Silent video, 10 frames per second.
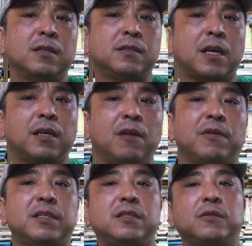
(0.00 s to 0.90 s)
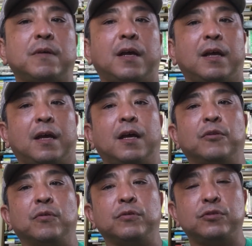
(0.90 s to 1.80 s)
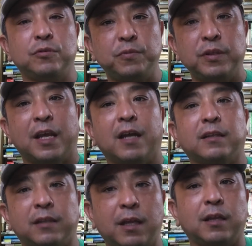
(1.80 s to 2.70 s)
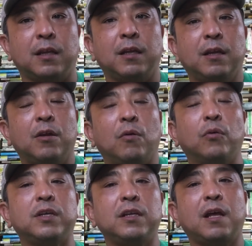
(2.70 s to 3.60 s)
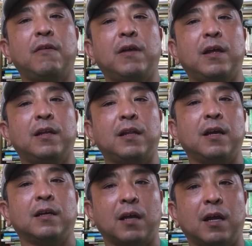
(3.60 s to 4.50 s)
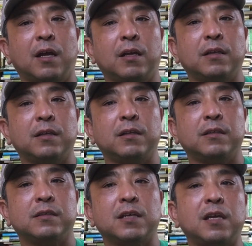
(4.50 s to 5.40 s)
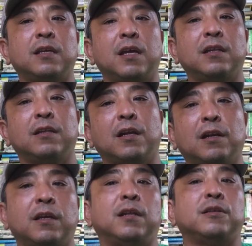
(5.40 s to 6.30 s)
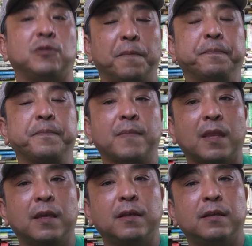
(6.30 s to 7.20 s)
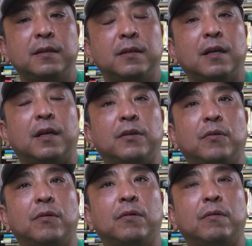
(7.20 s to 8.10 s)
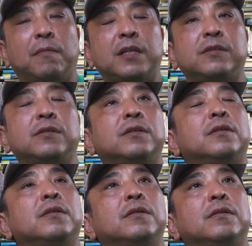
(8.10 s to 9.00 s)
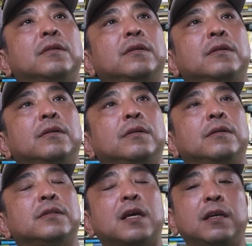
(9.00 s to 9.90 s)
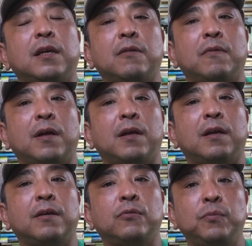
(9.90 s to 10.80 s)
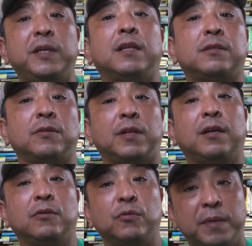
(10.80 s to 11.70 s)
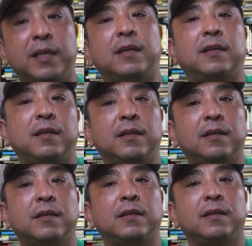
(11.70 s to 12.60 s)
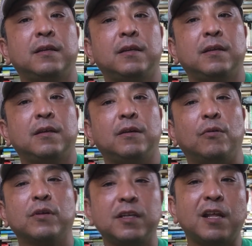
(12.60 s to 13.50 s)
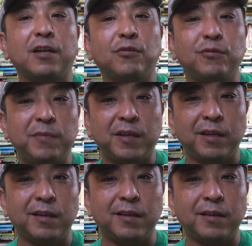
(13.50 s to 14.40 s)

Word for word: 財源は実はあの十分にあって沖縄なんか財源だらけですよあのまず財源は海ですよね海沖縄の海